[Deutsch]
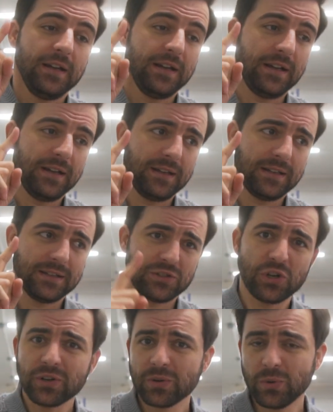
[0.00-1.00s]
äh,
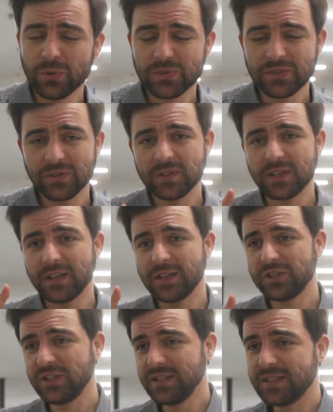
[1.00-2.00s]
Jogginghosen,
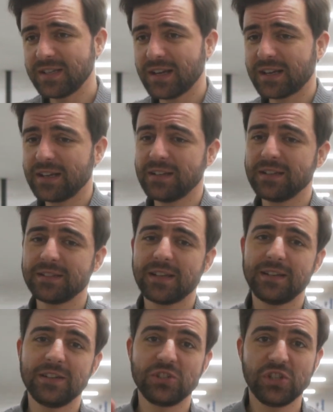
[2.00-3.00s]
seine Jeansjacke,
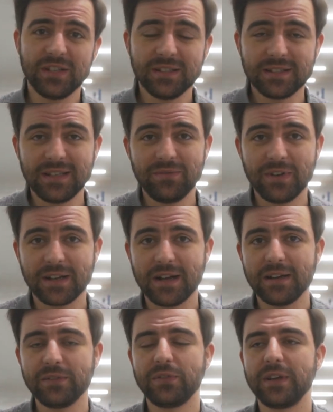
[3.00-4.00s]
seine Jeans nehmen wir
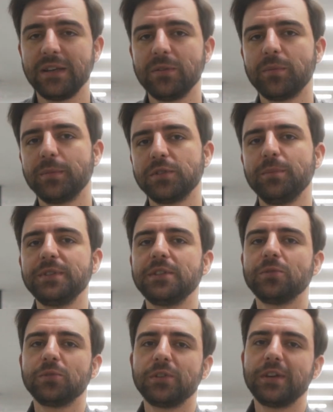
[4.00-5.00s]
gerade für ihn, um ihn so ein
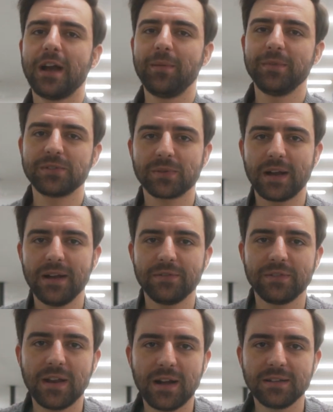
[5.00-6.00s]
bisschen unter die Arme zu
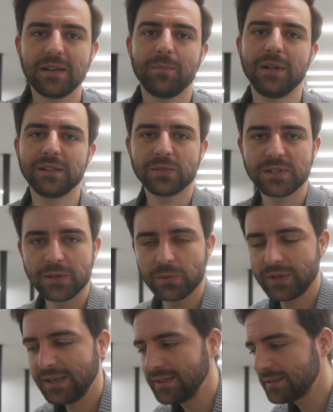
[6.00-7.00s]
greifen. Der hat ja bald auch sein
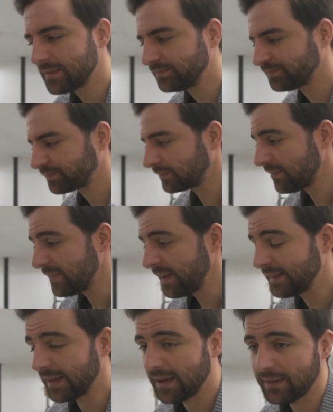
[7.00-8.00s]
Release.
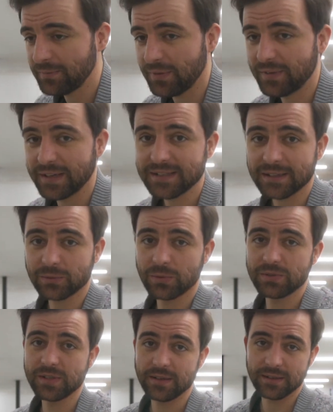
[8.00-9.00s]
Dann haben wir, wie gesagt,
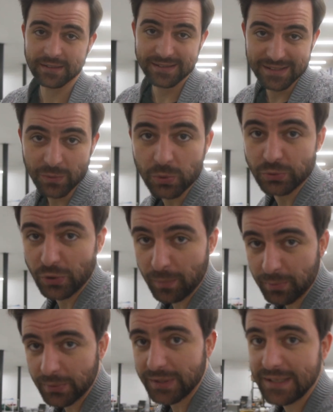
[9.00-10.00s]
unser Zero
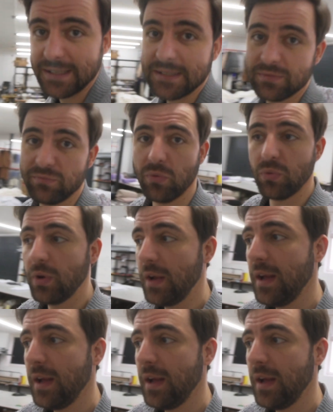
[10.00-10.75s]
Drop Release, wo